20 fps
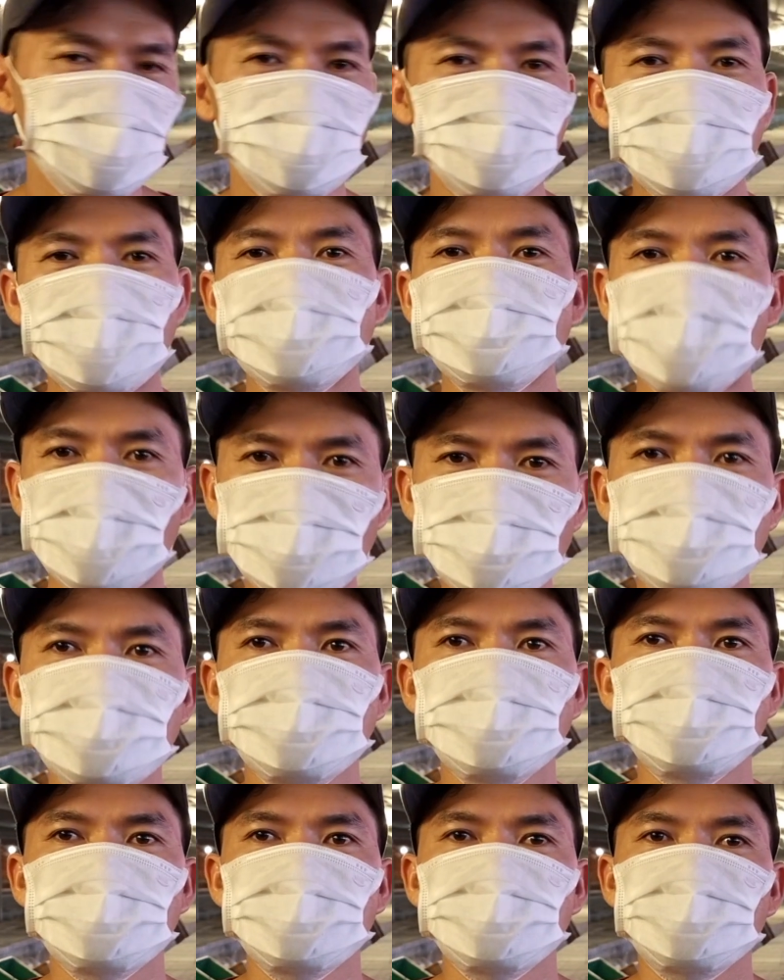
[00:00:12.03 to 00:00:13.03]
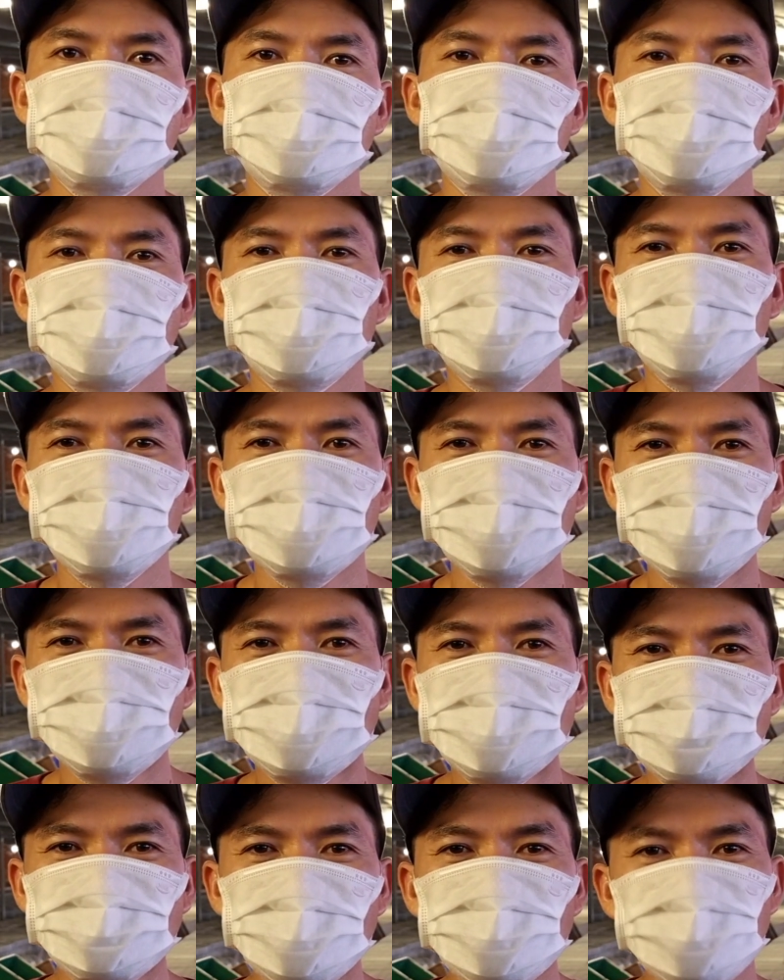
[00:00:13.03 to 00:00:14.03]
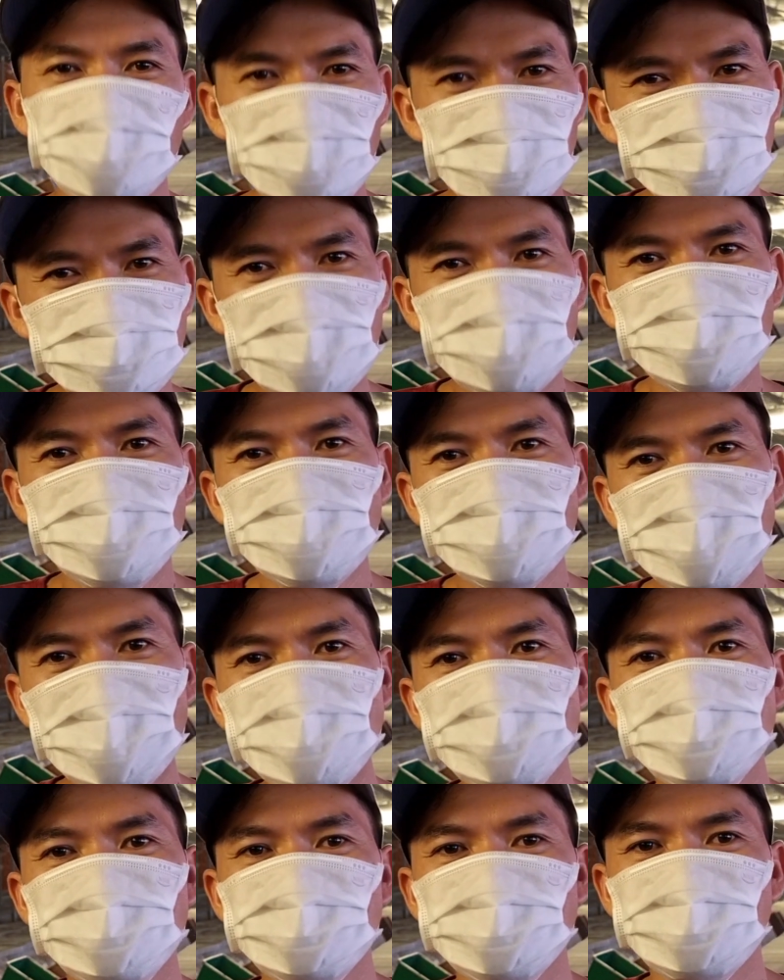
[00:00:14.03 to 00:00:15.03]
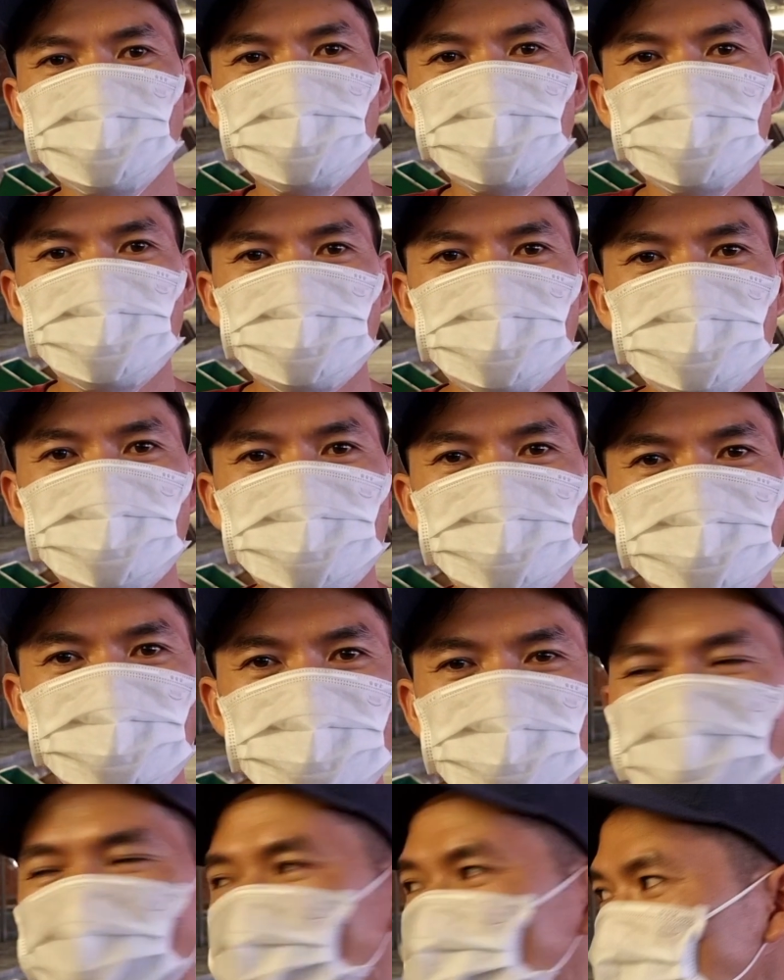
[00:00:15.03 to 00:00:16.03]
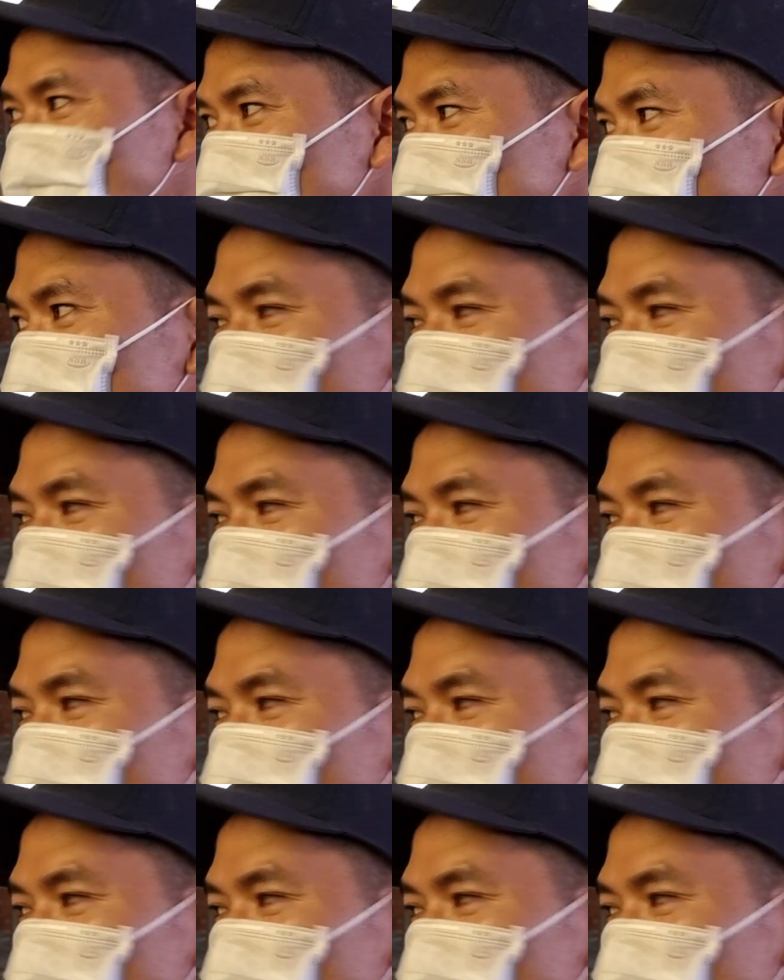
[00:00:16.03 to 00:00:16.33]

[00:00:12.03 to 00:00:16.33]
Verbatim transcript: mình lại rảnh Mình lại là tiếp tục làm video Để chia sẻ